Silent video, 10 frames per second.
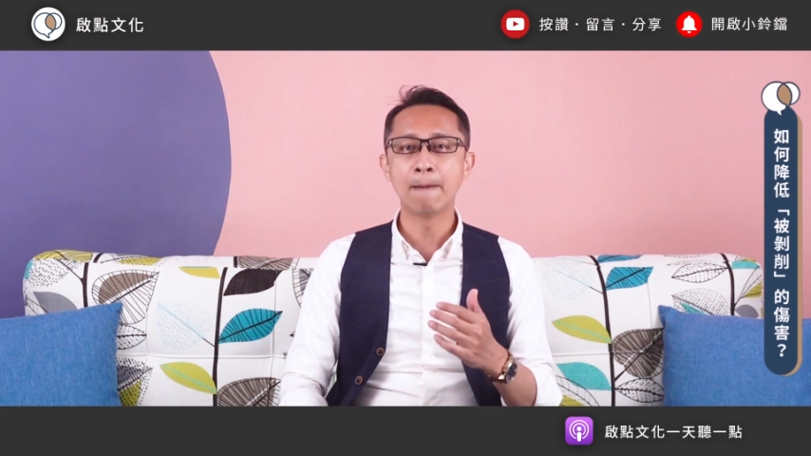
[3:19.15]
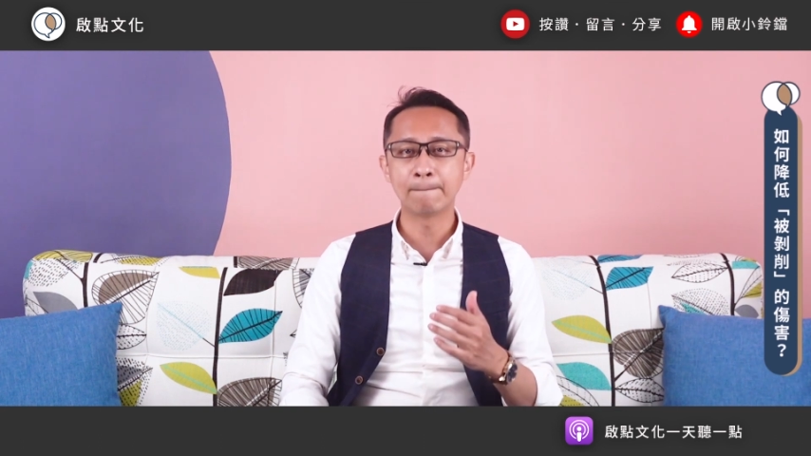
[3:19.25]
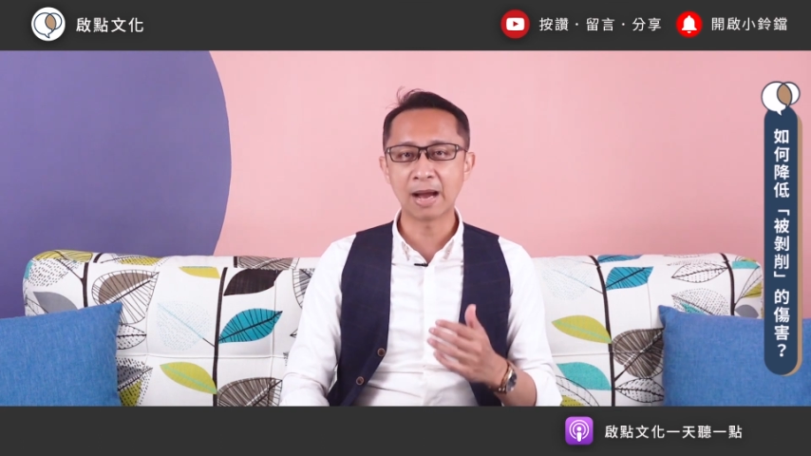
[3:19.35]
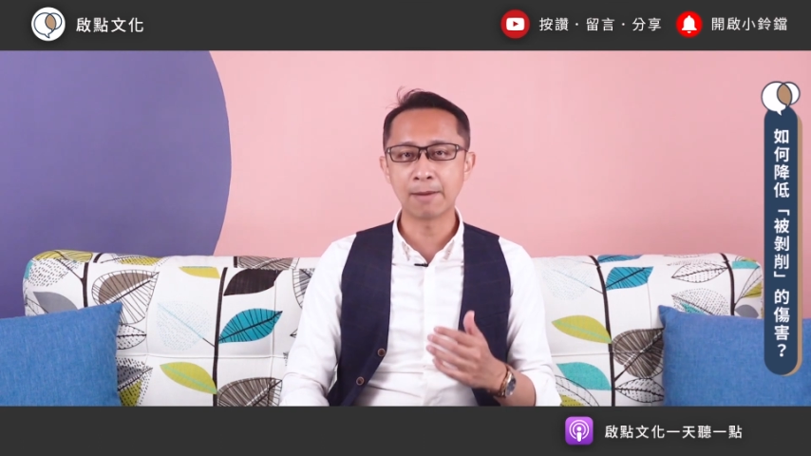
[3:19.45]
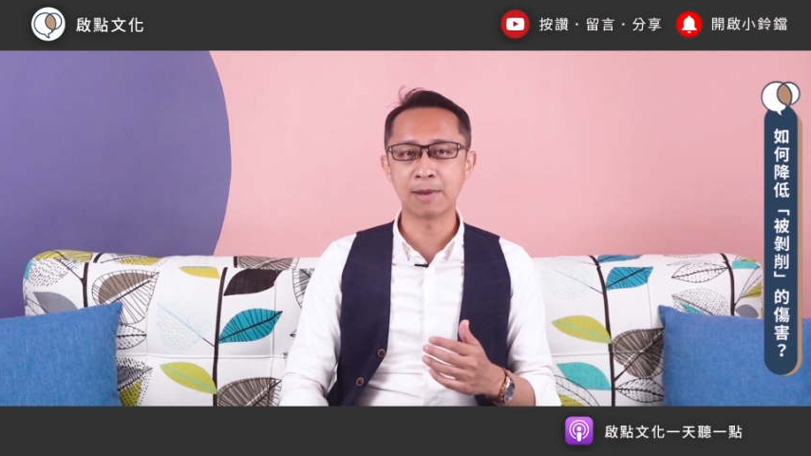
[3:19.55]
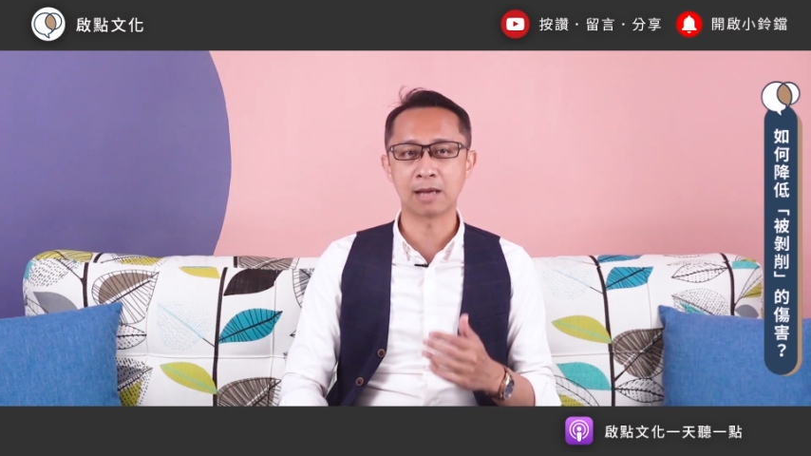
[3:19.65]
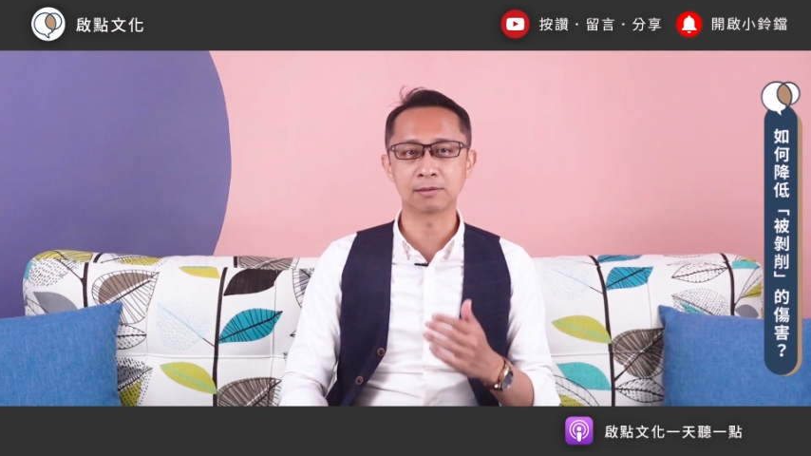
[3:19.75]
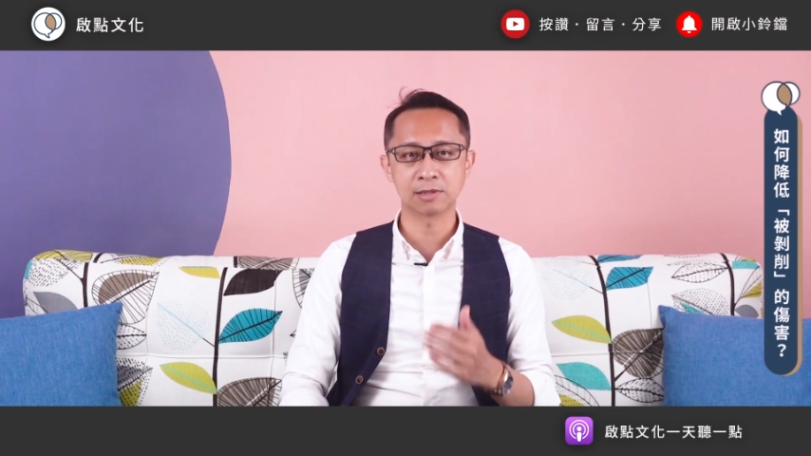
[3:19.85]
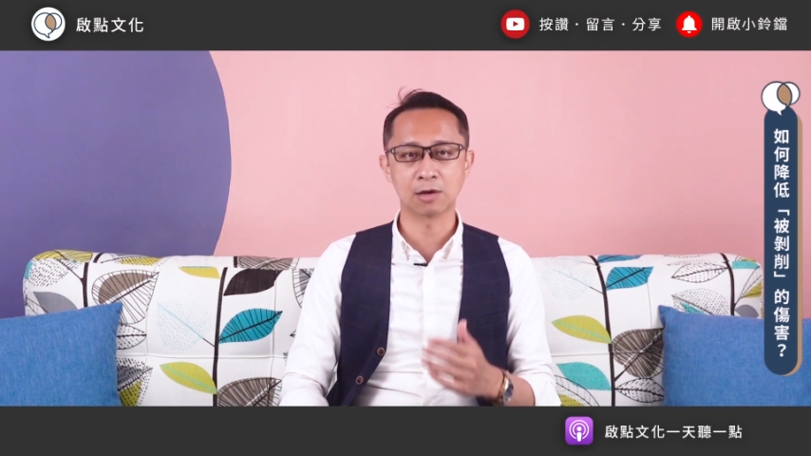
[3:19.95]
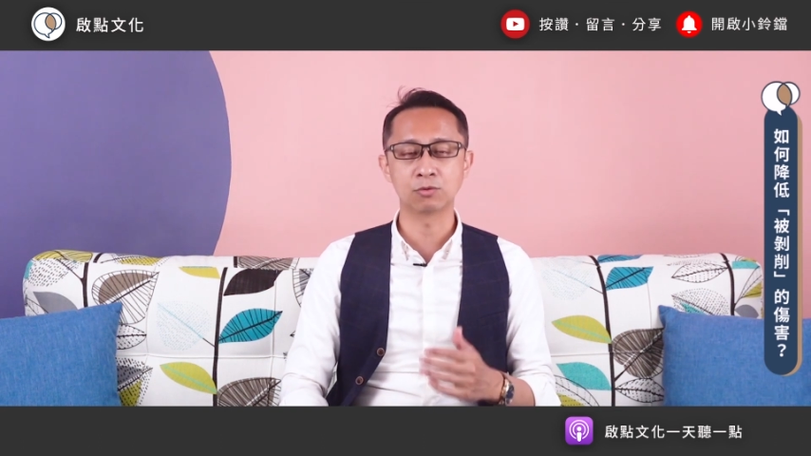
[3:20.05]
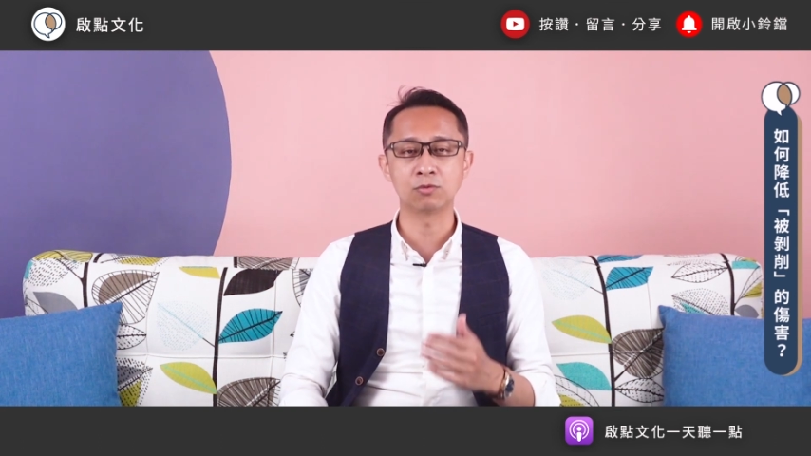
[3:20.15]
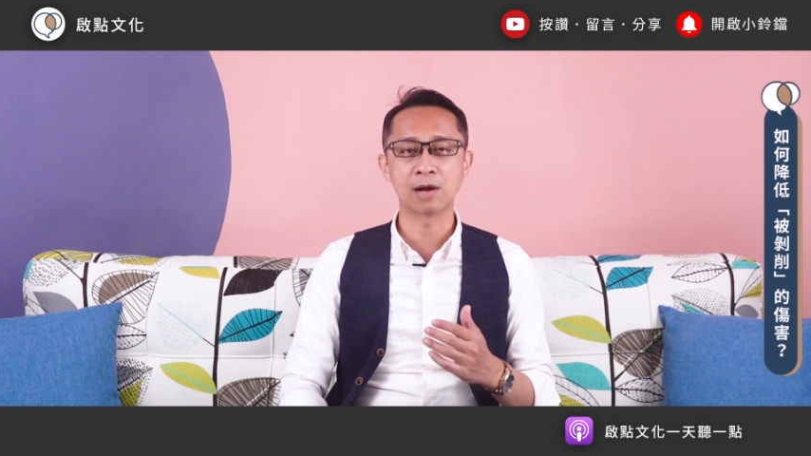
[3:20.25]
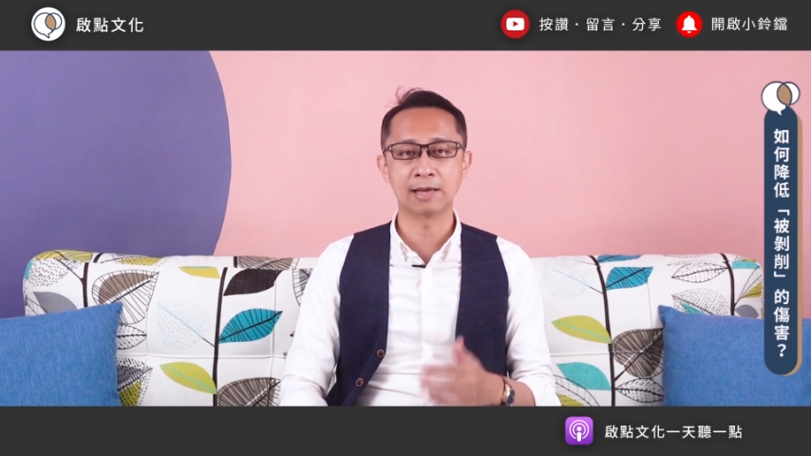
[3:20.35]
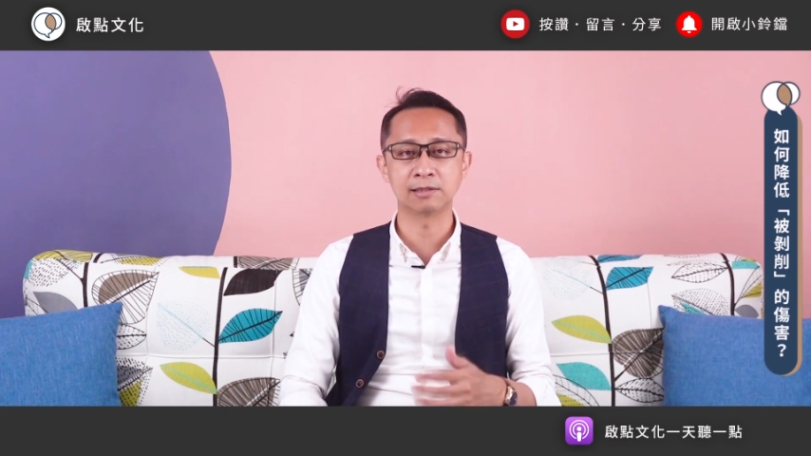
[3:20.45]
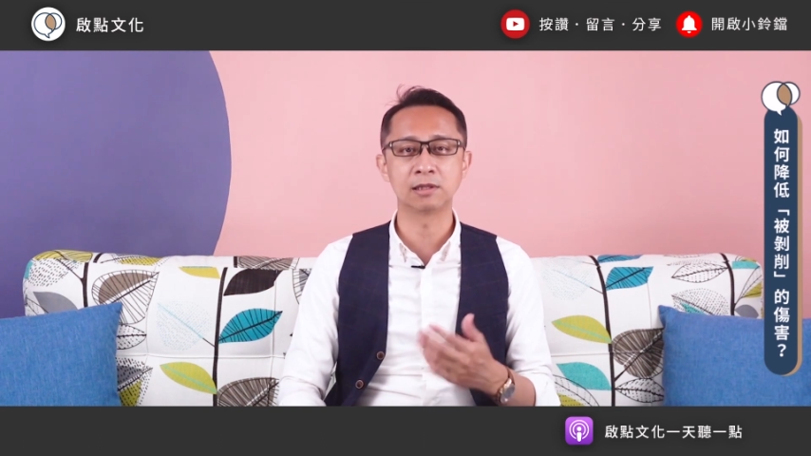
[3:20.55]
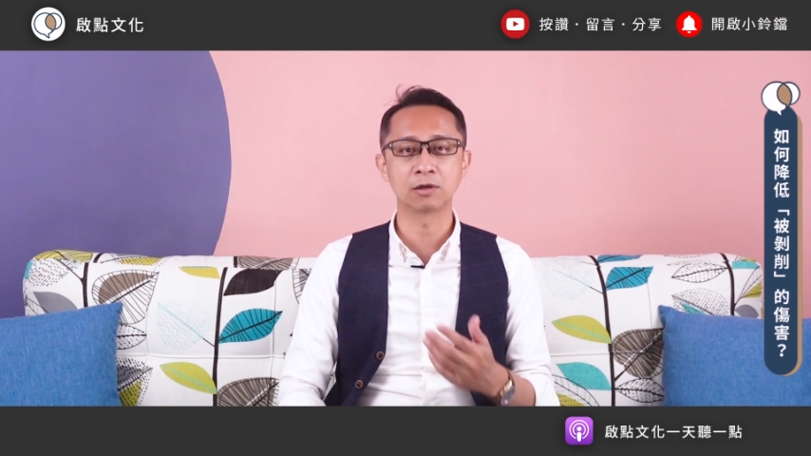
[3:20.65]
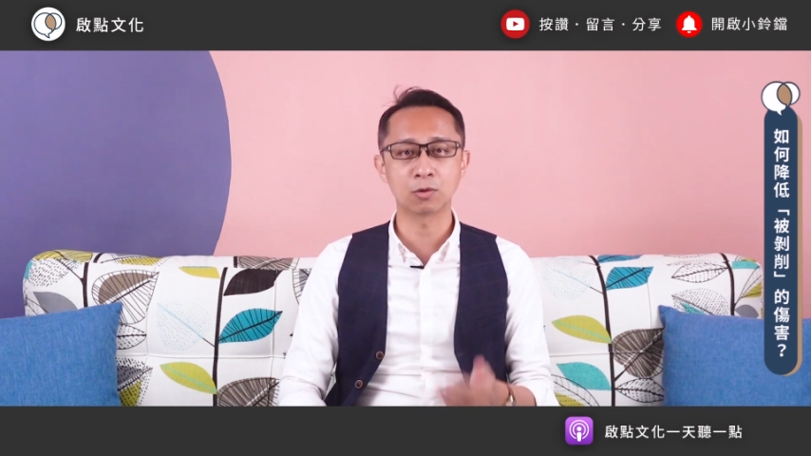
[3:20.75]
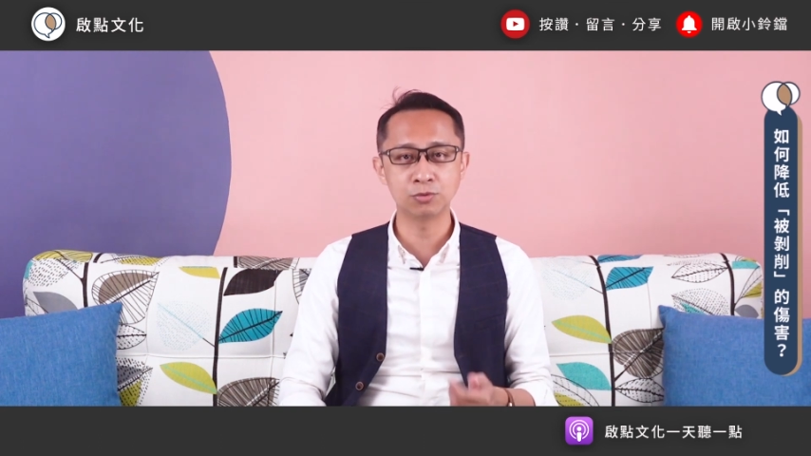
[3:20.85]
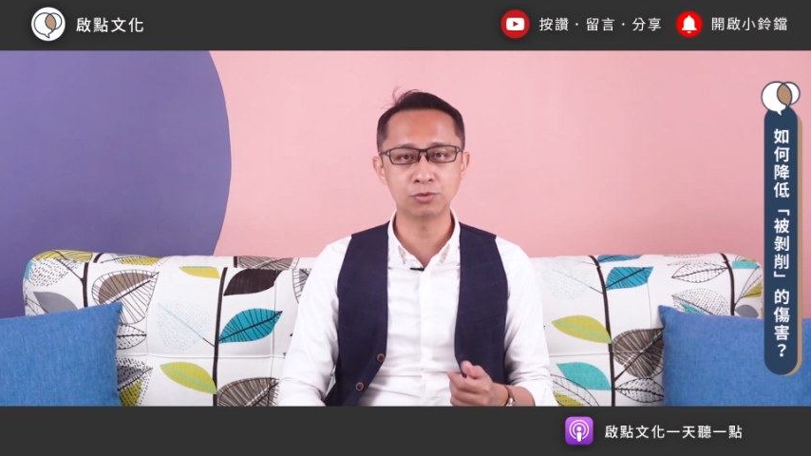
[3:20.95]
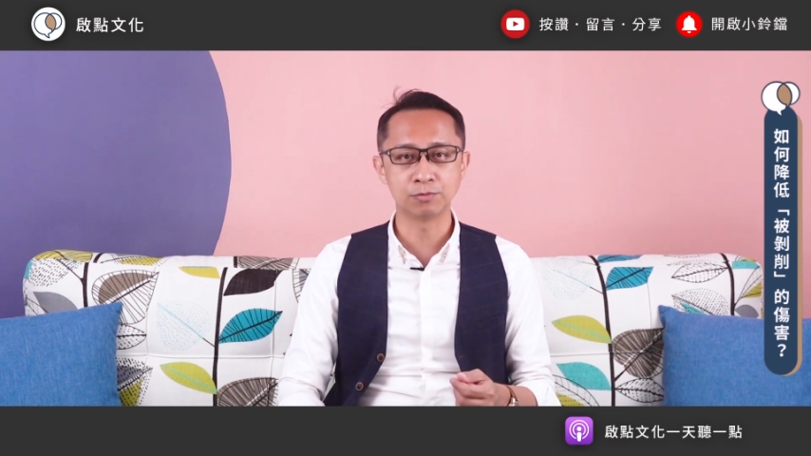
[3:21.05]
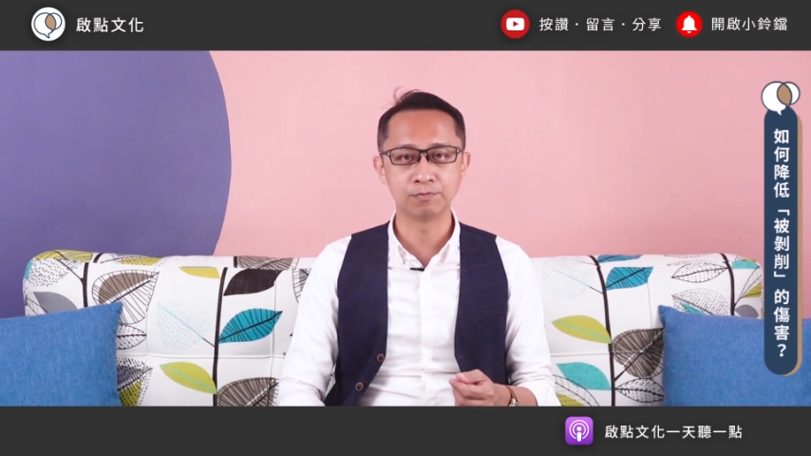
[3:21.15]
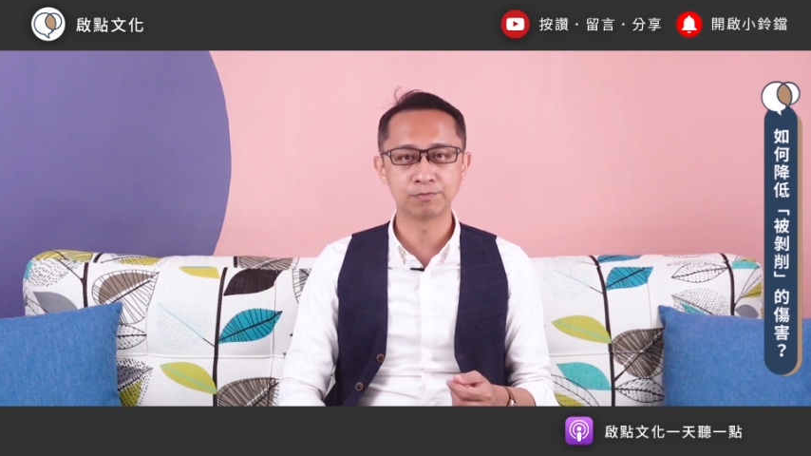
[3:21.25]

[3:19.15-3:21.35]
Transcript: 帮忙照顾孩子的工具。